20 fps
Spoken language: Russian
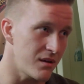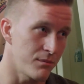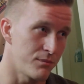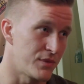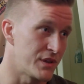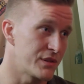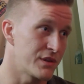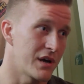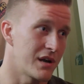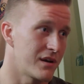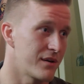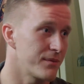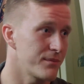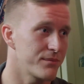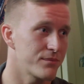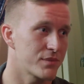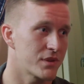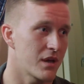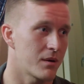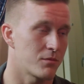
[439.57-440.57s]
ментально,
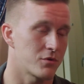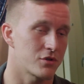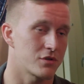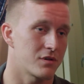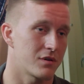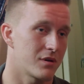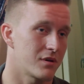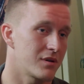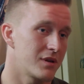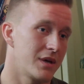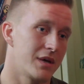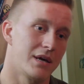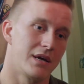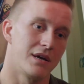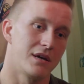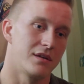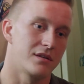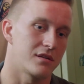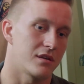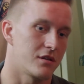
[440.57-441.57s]
потому что
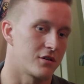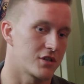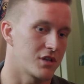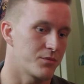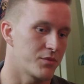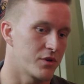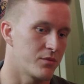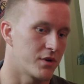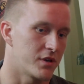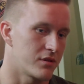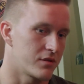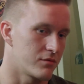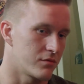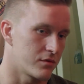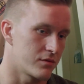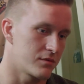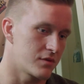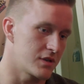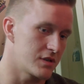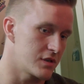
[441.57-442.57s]
ты должна понимать,
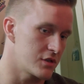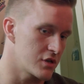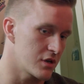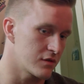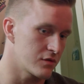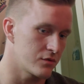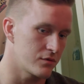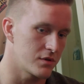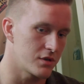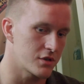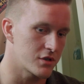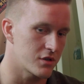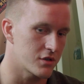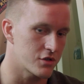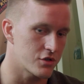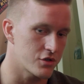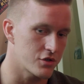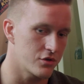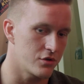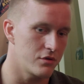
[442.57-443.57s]
вот ты сейчас увидишь
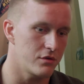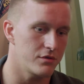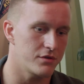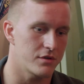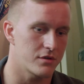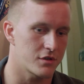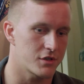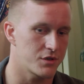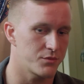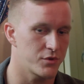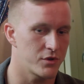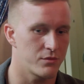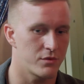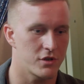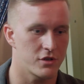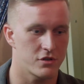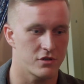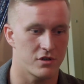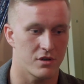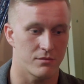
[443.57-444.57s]
наше шоу, ты должна
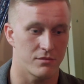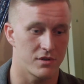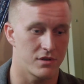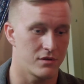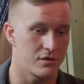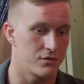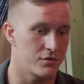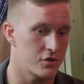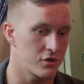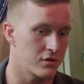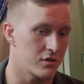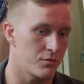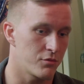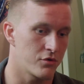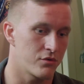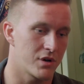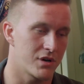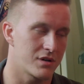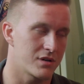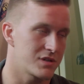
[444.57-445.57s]
понимать, что там девчонки
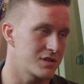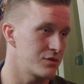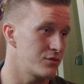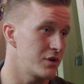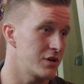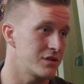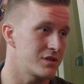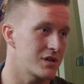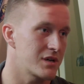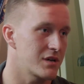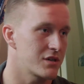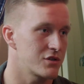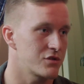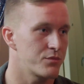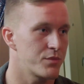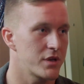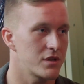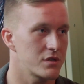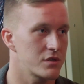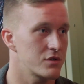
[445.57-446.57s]
буквально разрывают тебя
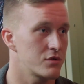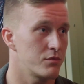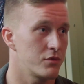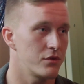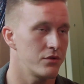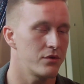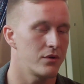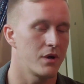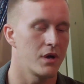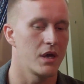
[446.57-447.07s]
каждую пятницу субботу,